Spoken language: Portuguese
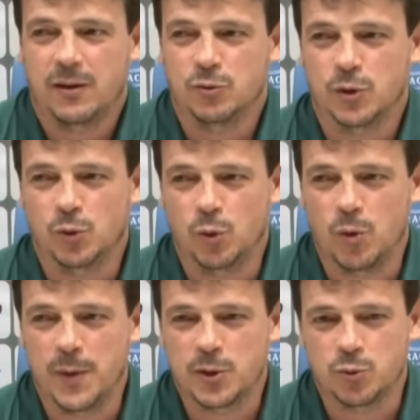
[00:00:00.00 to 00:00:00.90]
O jogador
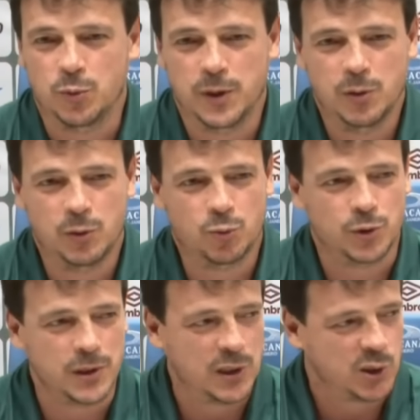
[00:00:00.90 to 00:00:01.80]
comete um erro, a
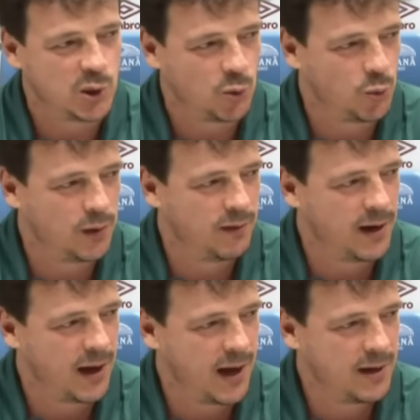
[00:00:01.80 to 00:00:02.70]
torcida insinua a
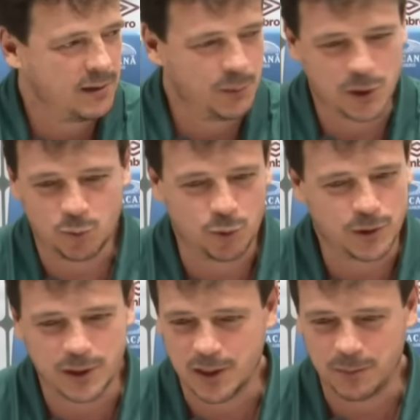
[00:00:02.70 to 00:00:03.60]
vaiar, depois a
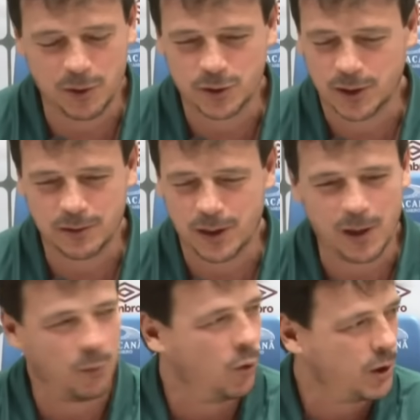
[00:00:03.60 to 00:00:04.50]
torcida meio que já tem
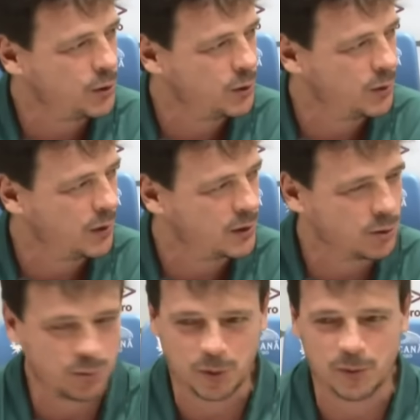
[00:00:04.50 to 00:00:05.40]
remorso, que a
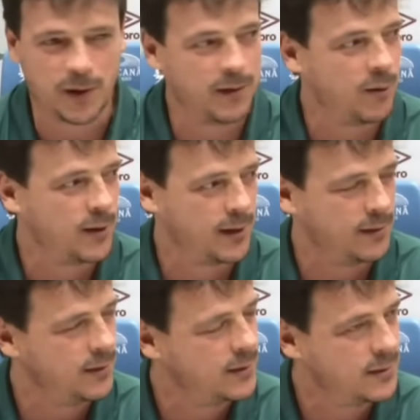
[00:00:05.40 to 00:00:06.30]
gente não pode vaiar um
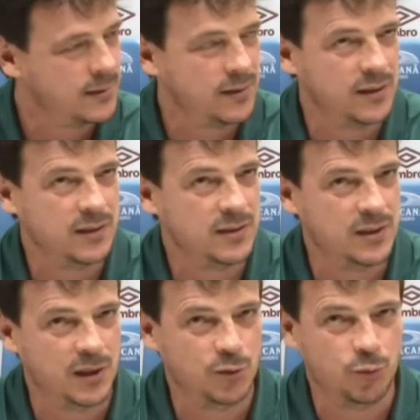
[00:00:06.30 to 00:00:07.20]
cara desse. E se
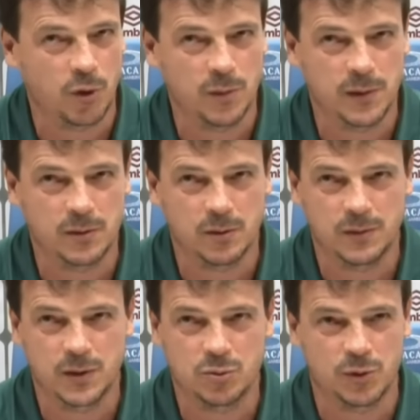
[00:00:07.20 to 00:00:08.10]
transforma,
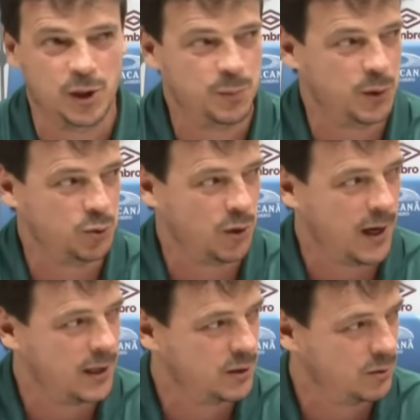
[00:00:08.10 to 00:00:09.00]
talvez, no grande
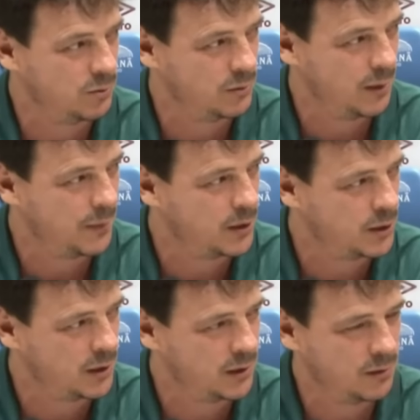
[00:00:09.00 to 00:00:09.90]
personagem da
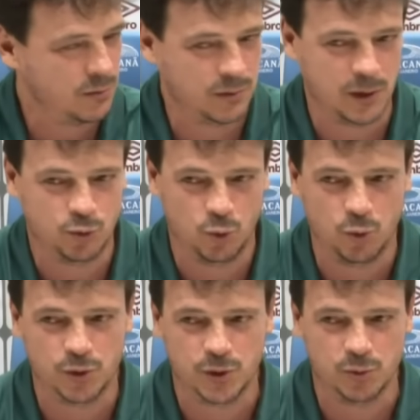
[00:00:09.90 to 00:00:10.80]
partida. O que ele
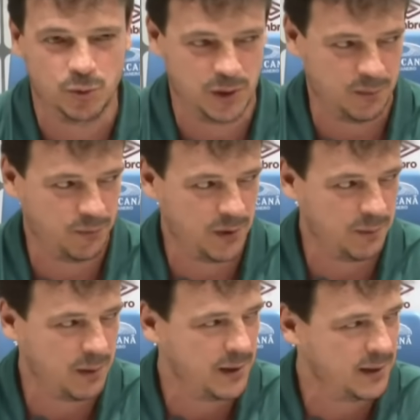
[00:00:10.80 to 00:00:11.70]
jogou no segundo tempo foi
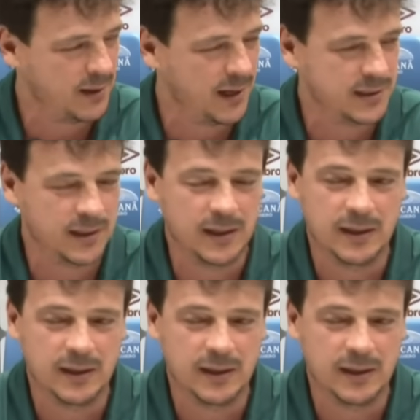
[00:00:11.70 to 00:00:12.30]
uma barbaridade.